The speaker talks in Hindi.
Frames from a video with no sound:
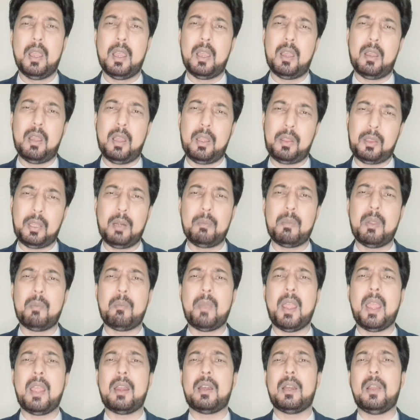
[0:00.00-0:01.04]
असल में
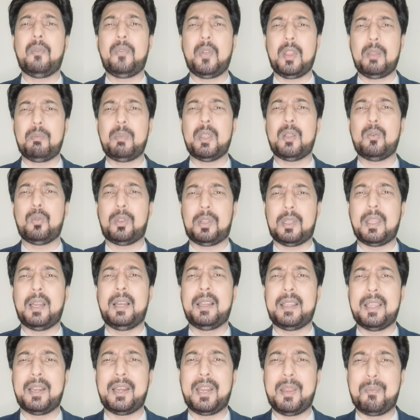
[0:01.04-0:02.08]
मैं लफज भी उसके
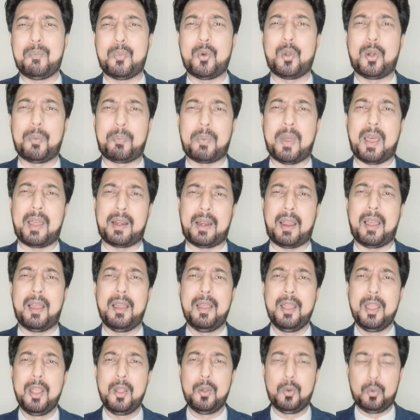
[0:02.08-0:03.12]
लिए नहीं बोल पा
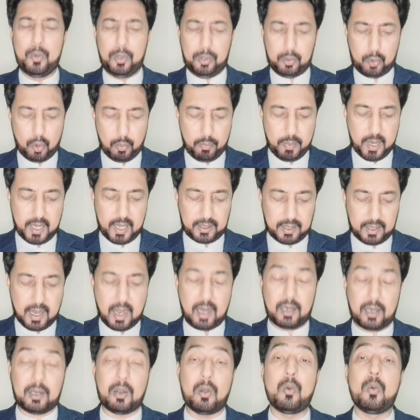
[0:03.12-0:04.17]
रहा उसको मैं
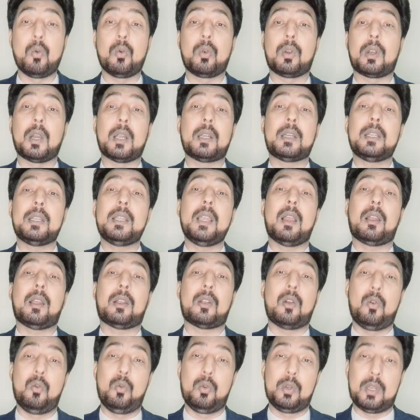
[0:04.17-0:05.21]
क्या कहूँ घटिया
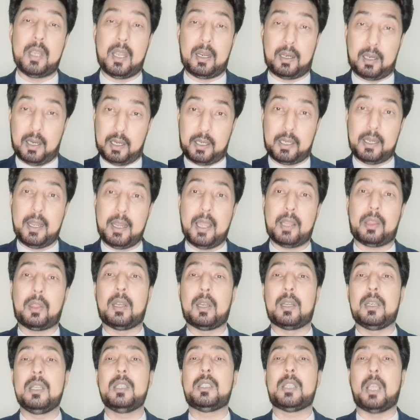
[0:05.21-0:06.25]
कहूँ या घटिया से
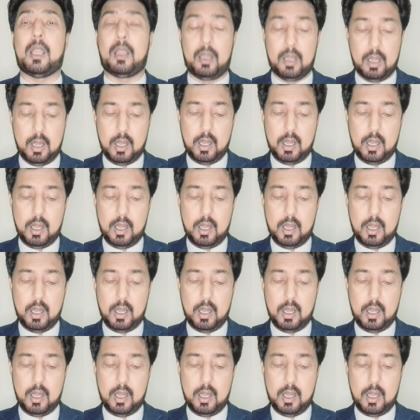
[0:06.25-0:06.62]
नीचे